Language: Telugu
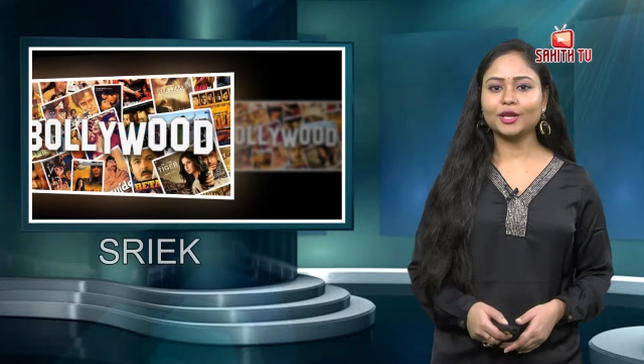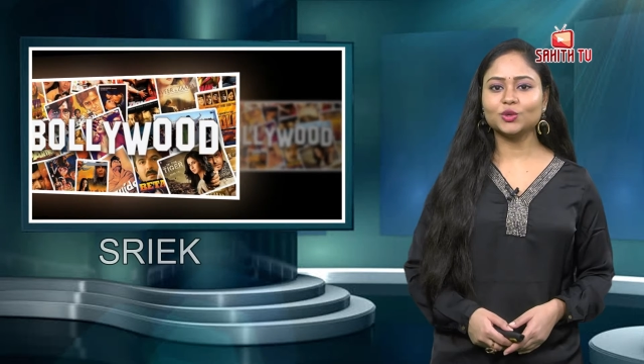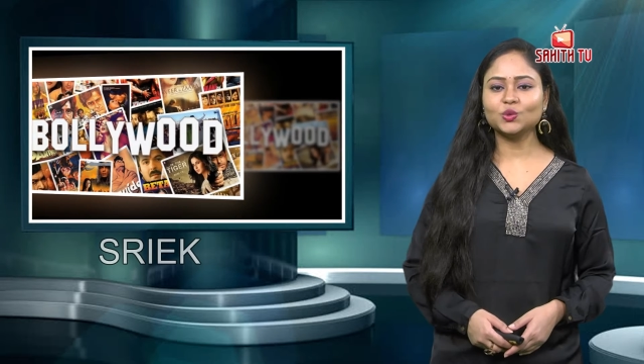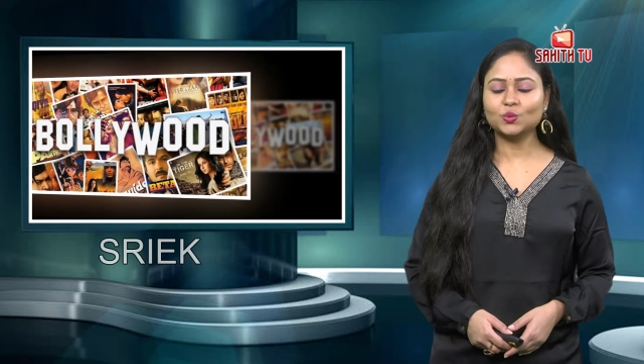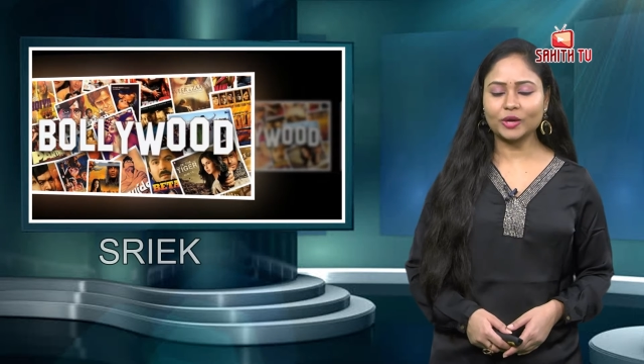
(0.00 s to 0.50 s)

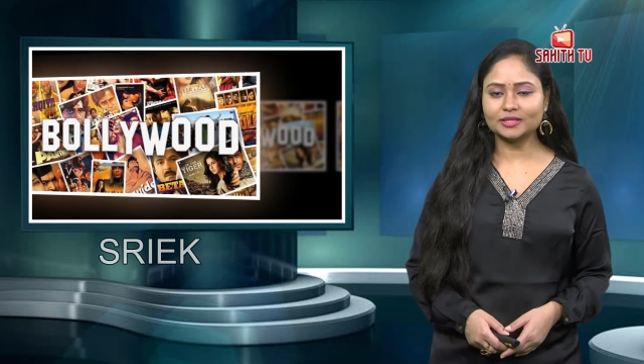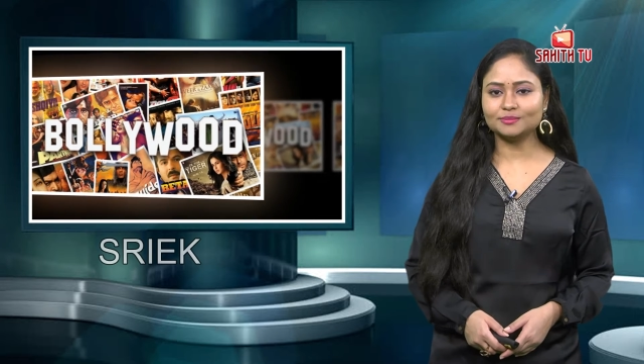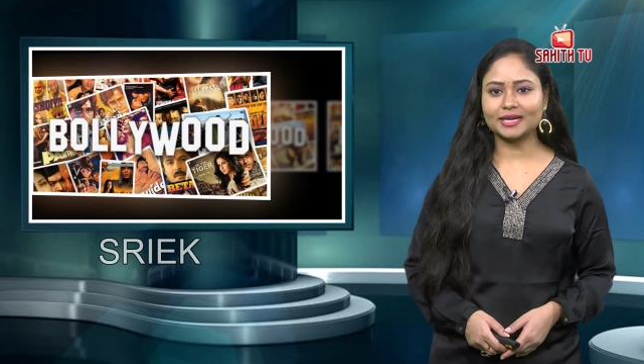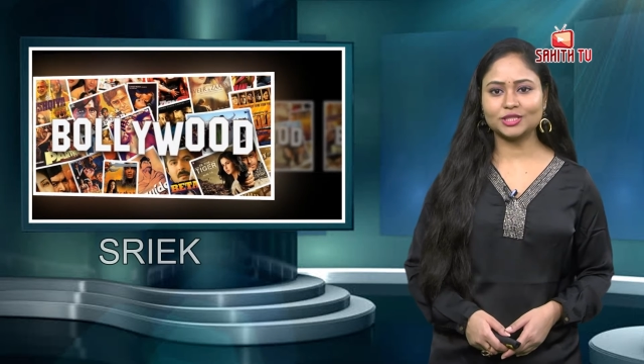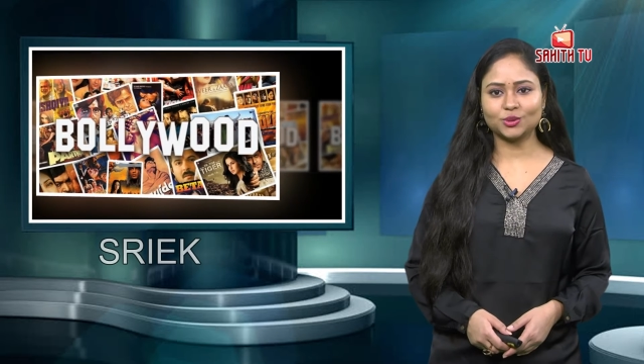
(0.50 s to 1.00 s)
హలో
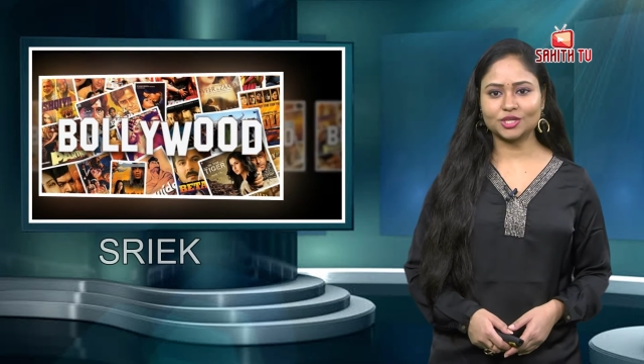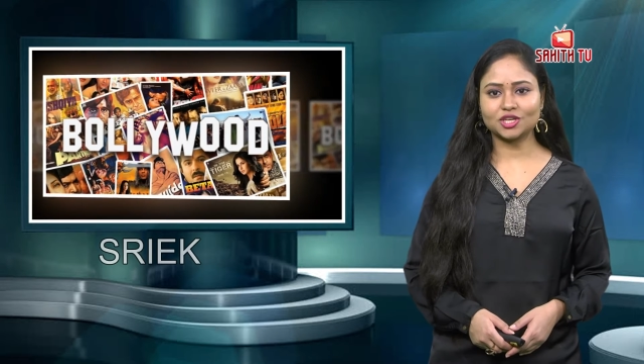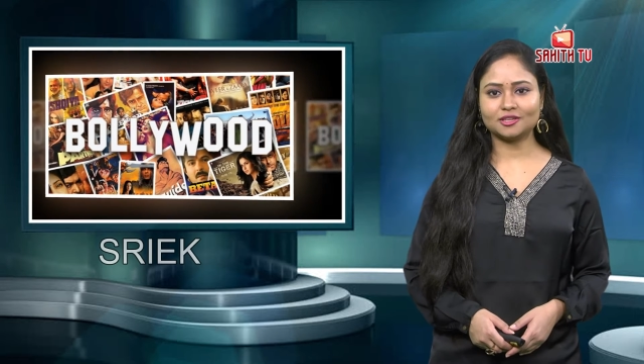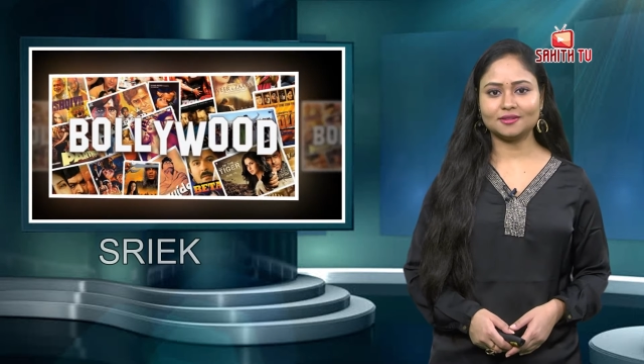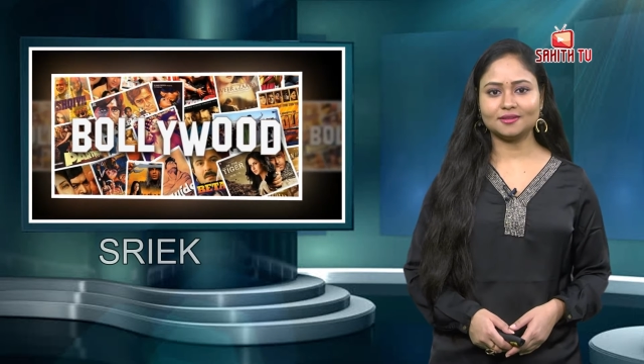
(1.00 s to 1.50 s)
వెల్కమ్ బ్యాక్ టు అవర్
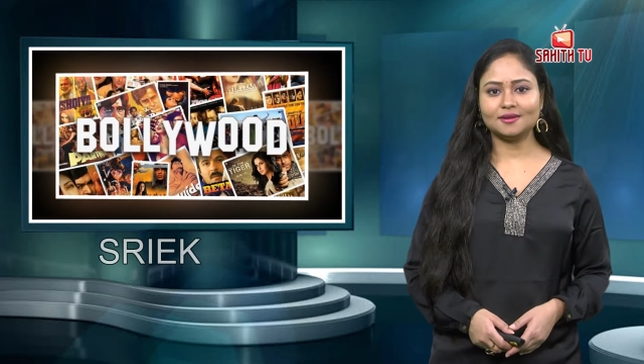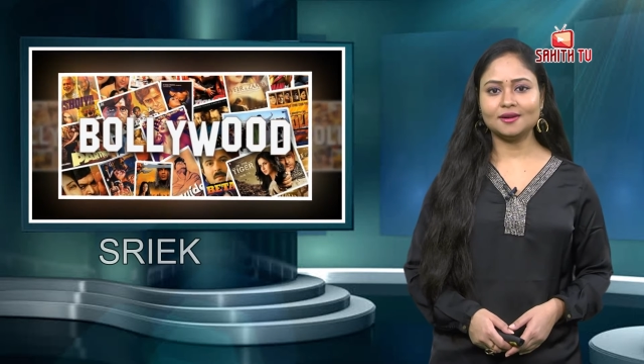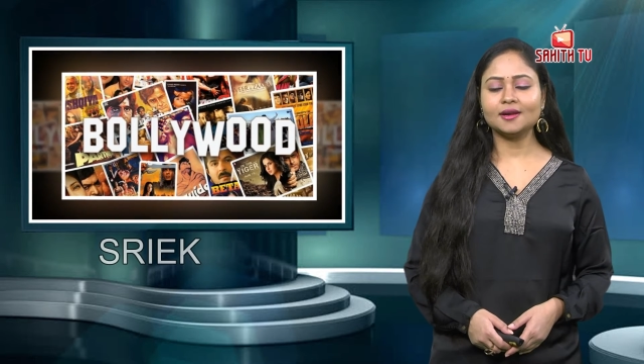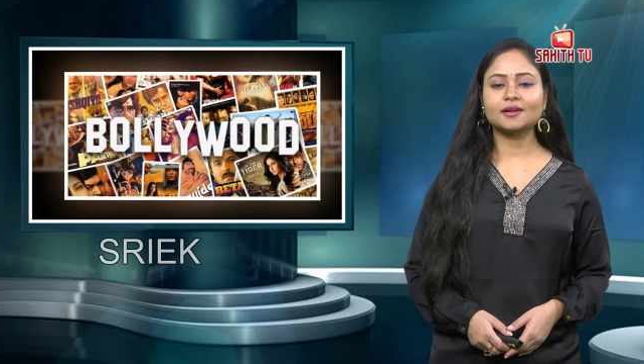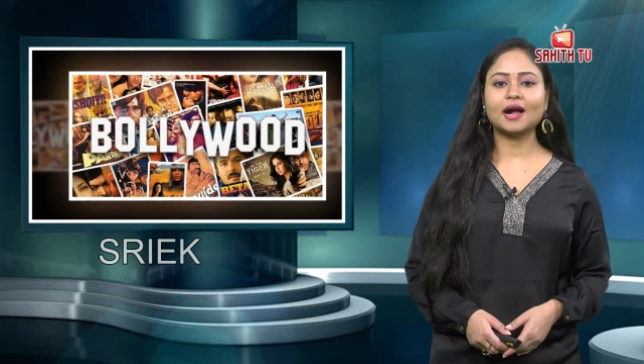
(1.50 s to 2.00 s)
ఛానల్
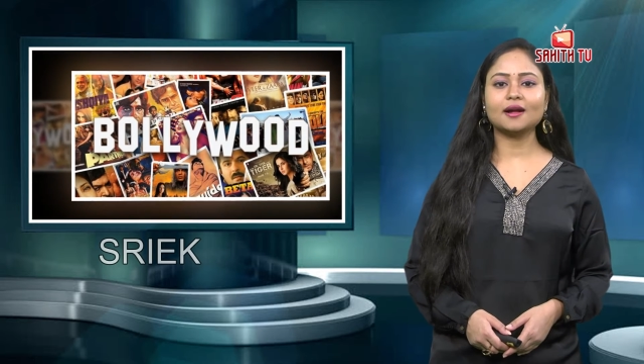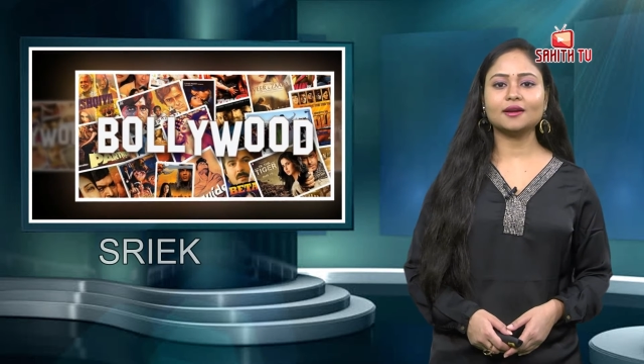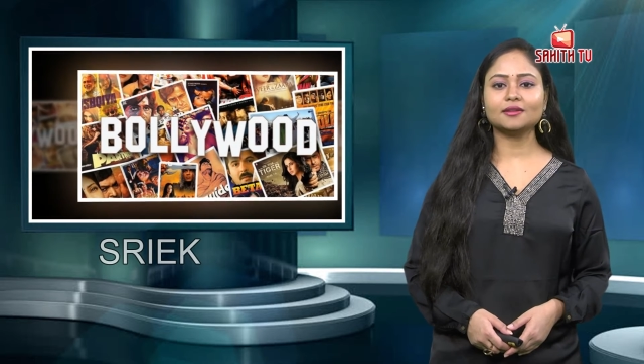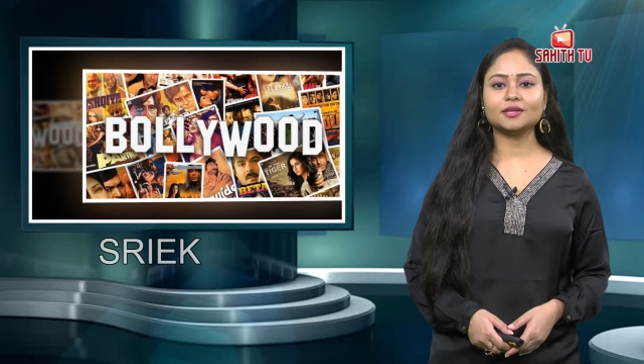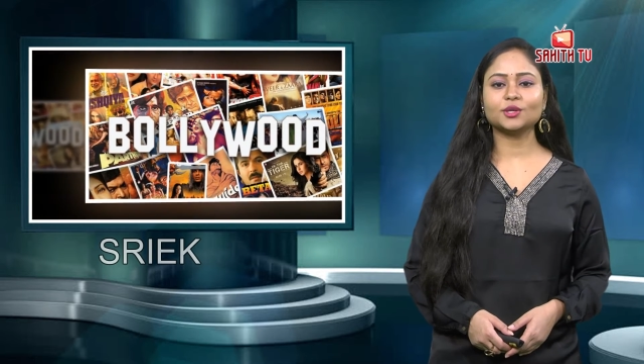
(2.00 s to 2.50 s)

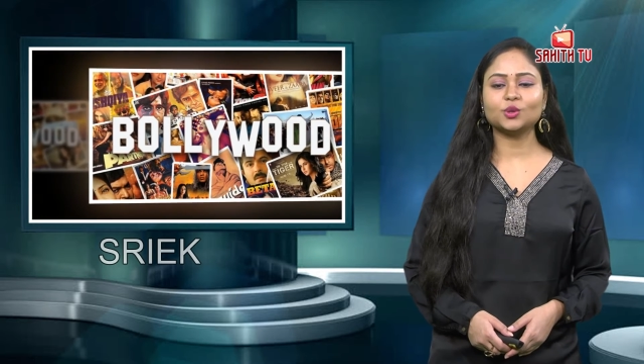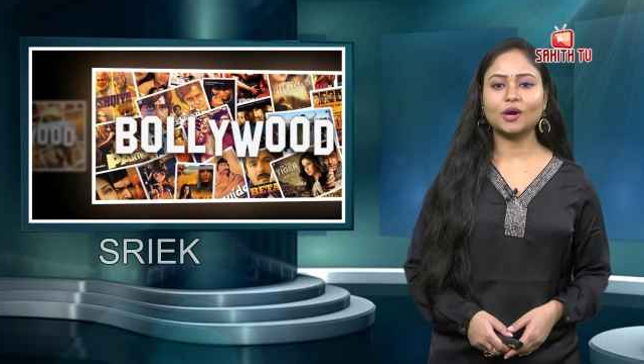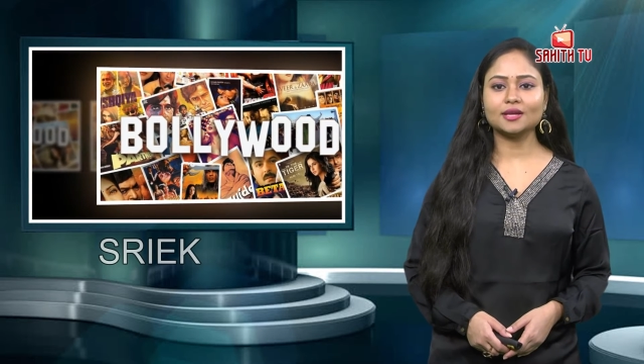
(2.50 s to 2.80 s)
కంగన తనకు